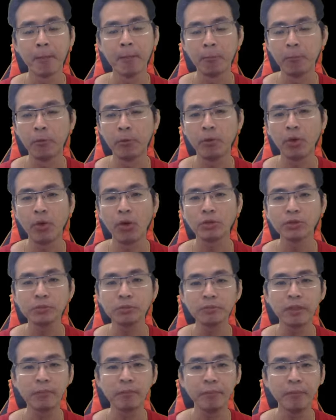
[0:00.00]
6 full
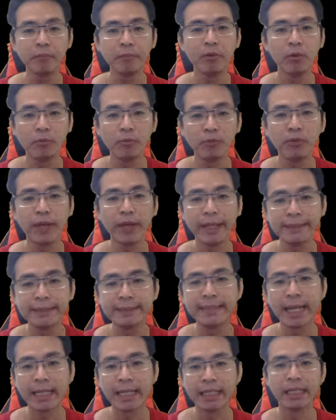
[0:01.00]
kostum tapi belum full
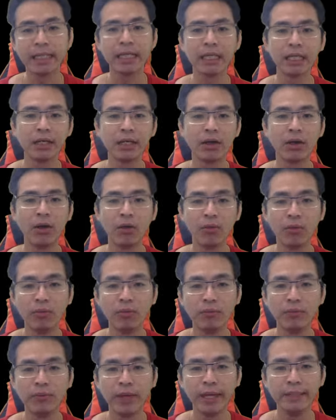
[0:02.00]
enchant ya kalau gue
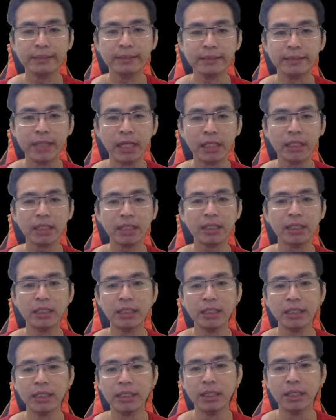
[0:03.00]
full enchant
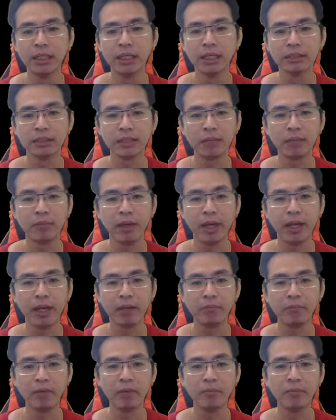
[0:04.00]
sama
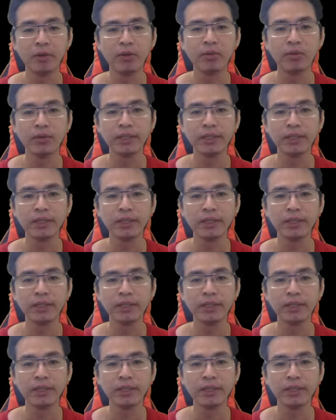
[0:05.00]
Hellbramnya gue